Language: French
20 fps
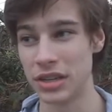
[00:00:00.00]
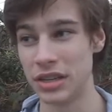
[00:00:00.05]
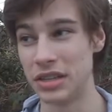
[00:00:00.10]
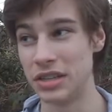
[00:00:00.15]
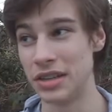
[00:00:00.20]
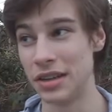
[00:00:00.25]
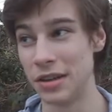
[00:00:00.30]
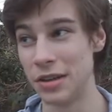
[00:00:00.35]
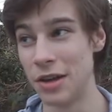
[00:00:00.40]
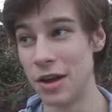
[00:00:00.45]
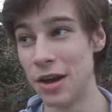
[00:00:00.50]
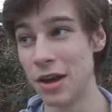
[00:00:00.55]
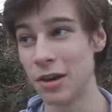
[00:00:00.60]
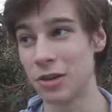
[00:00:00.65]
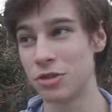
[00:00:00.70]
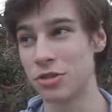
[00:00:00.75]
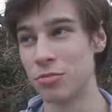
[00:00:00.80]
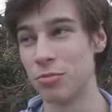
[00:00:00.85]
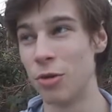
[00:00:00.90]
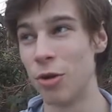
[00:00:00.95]
Et
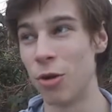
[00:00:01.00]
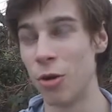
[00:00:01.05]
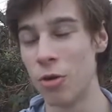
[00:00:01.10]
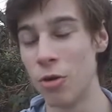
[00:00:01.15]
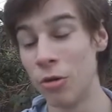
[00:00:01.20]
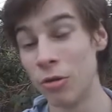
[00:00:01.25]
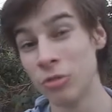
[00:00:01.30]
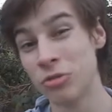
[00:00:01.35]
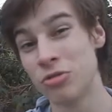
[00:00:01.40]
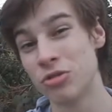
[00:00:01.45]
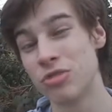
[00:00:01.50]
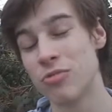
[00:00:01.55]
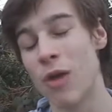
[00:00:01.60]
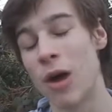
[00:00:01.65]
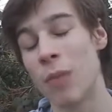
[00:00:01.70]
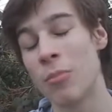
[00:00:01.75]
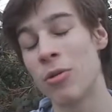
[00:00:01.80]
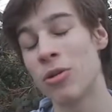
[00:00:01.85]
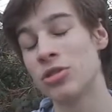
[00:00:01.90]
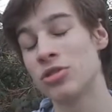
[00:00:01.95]
d'ailleurs, je me rends compte que je me
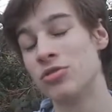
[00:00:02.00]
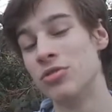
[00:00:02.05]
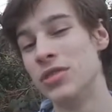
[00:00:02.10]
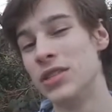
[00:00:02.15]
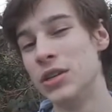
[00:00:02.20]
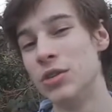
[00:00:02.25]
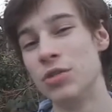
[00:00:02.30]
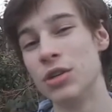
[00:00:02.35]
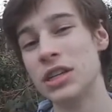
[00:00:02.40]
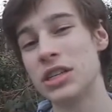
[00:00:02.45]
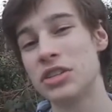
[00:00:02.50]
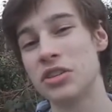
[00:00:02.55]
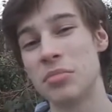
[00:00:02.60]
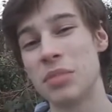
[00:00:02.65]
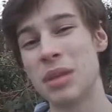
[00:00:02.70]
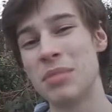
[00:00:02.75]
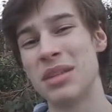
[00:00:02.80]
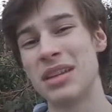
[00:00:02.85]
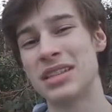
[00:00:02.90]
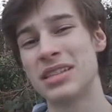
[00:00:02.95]
rapproche d'une théorie
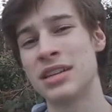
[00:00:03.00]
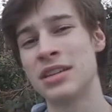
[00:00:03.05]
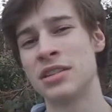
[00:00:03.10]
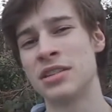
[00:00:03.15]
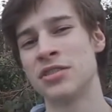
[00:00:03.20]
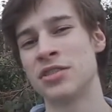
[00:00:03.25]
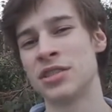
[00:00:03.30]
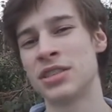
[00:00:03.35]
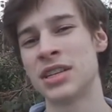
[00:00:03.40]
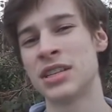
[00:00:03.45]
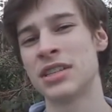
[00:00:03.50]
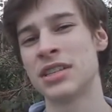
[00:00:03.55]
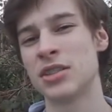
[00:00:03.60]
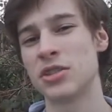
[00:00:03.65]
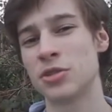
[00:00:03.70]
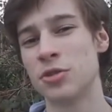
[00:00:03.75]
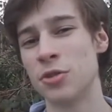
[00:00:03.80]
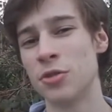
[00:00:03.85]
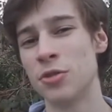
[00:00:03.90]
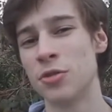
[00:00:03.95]
semblable à celle des anciens
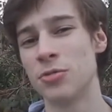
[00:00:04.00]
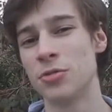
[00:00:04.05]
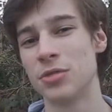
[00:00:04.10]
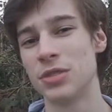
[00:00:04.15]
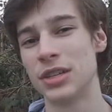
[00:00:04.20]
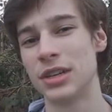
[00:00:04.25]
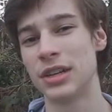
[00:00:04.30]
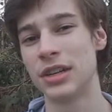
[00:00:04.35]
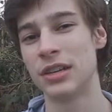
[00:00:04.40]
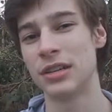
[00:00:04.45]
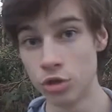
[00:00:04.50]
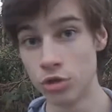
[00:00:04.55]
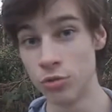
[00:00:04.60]
astronautes, on dirait.